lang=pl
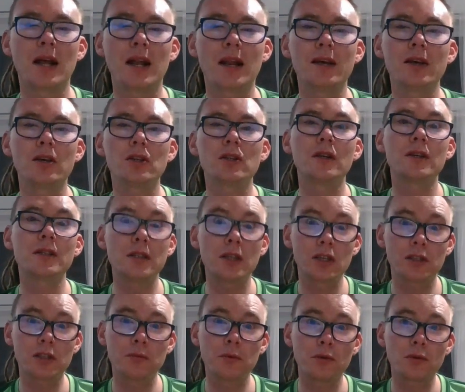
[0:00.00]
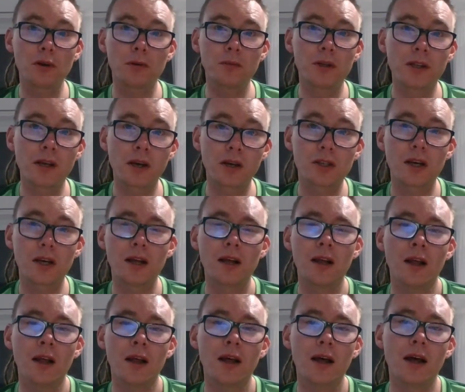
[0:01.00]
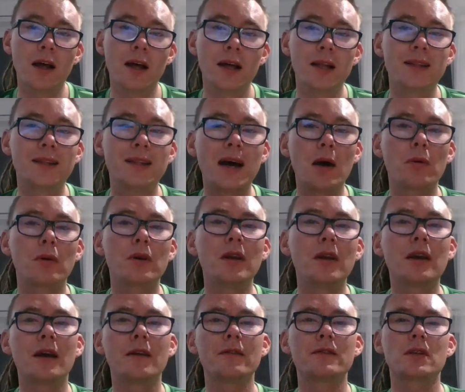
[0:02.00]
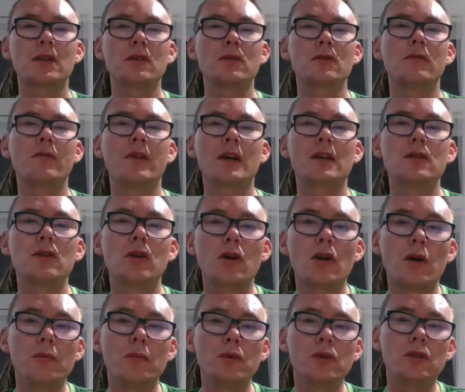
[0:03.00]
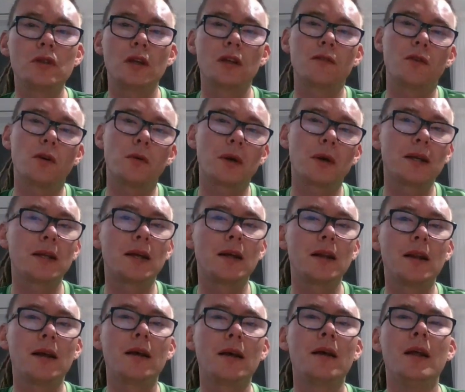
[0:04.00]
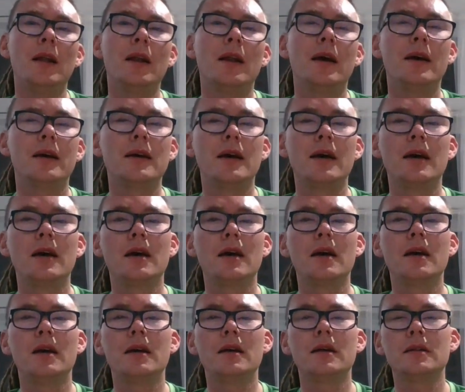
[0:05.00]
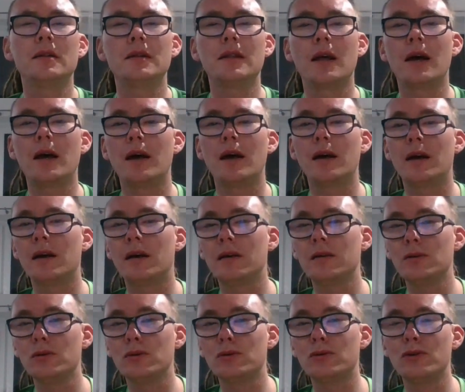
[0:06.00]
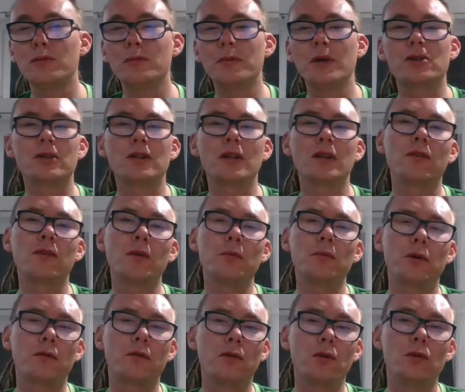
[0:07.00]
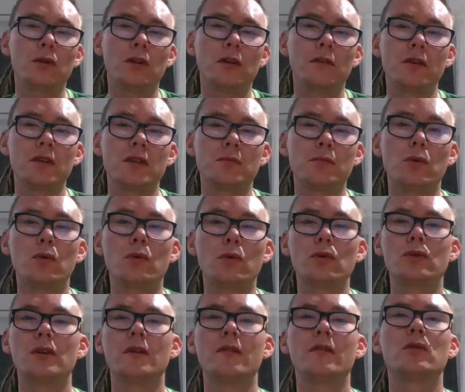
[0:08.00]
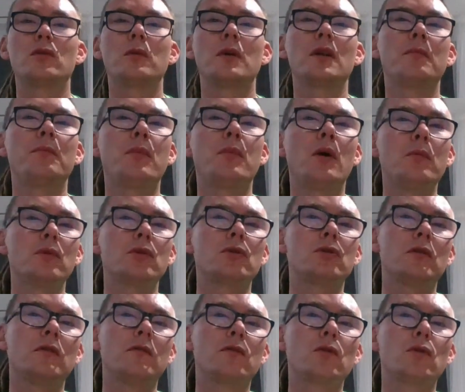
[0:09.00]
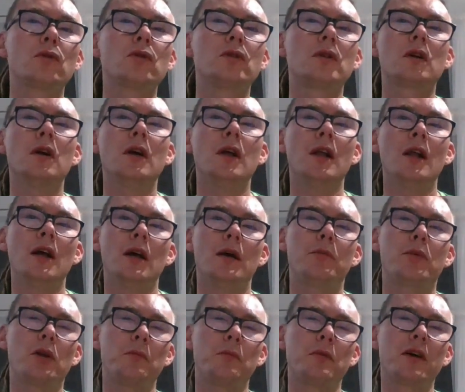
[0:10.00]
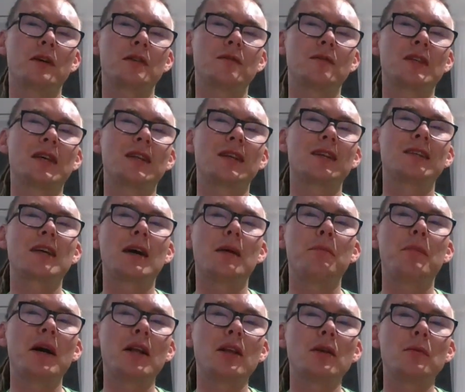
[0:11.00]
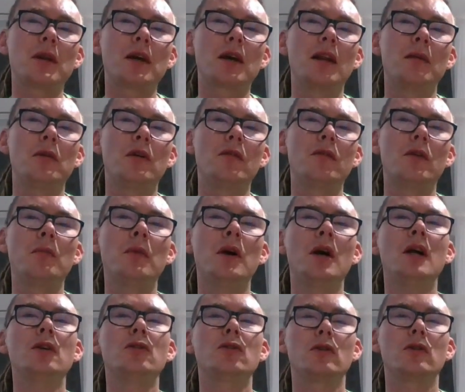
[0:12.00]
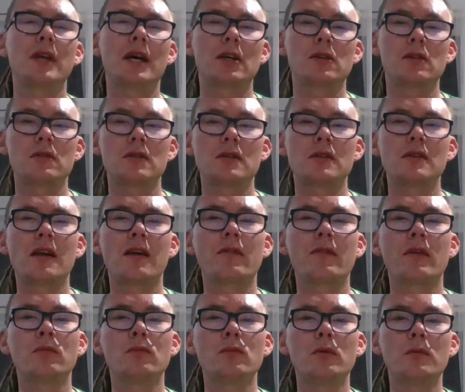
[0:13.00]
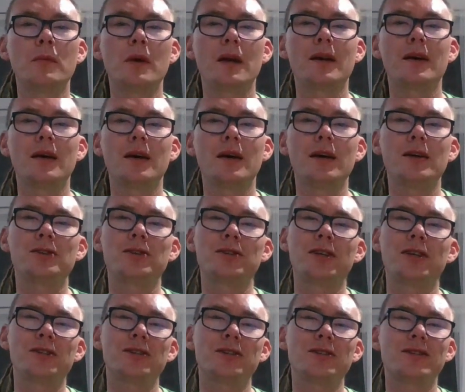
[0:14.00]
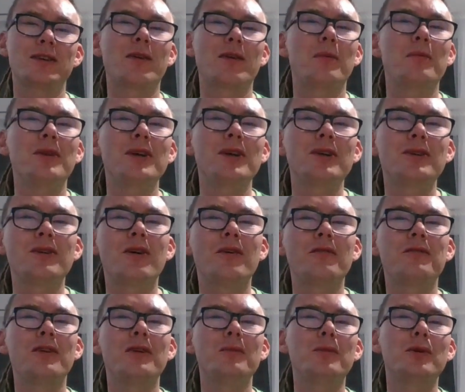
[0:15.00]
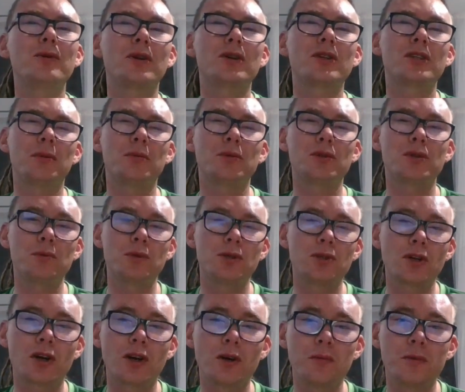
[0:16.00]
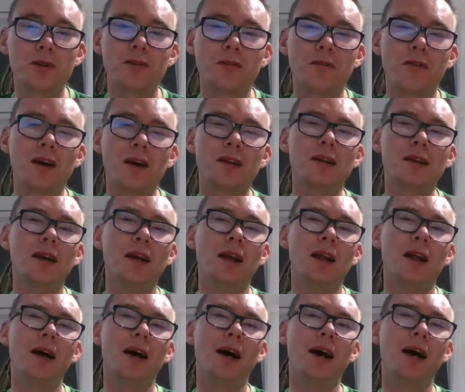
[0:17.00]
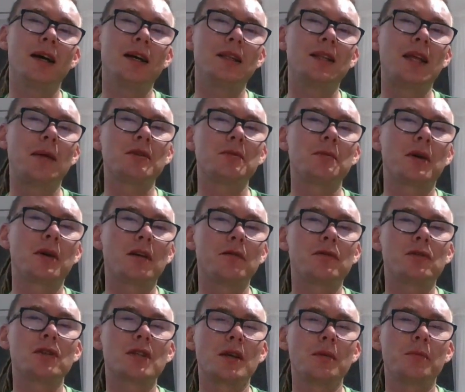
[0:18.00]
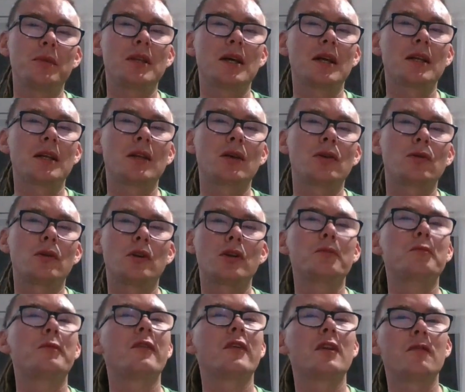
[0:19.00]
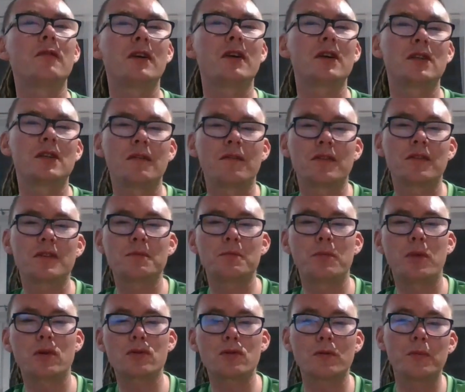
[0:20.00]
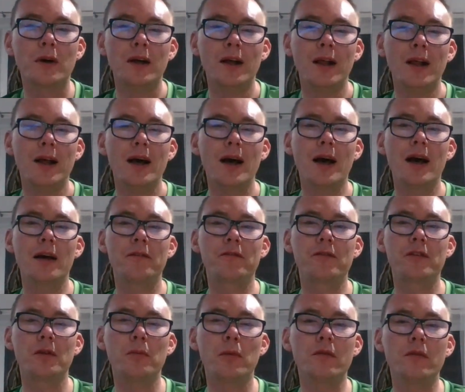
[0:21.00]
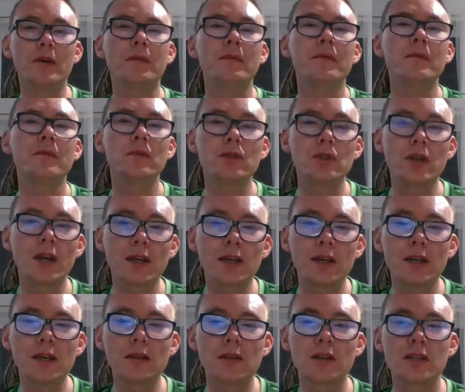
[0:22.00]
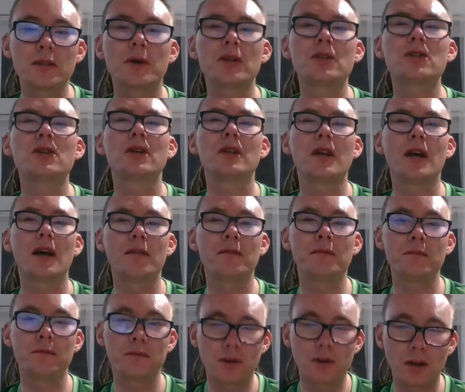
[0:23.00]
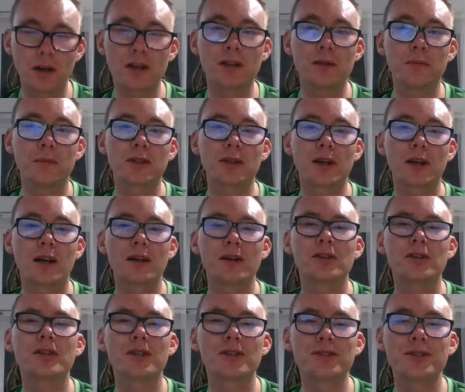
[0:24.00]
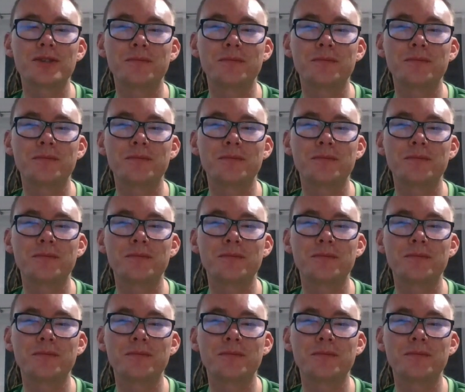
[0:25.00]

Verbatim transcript: Jeżeli chcesz, żebym Tobie także e, dał kilka wskazówek, co robić na Twoim kanale e, na YouTubie, czy na Twoim profilu na Facebooku, czy ewentualnie pomóc Ci w różnych problemach związanych z kampanią reklamową, to także zostawiam numer, czy też zostawiam link do filmu, który chciałbym, żebyście komentowali i tam zbieram wszystkie pytania, na które które odpowiadam właśnie w sposób e, filmowy. Dzięki, do zobaczenia w kolejnym materiale. Cześć.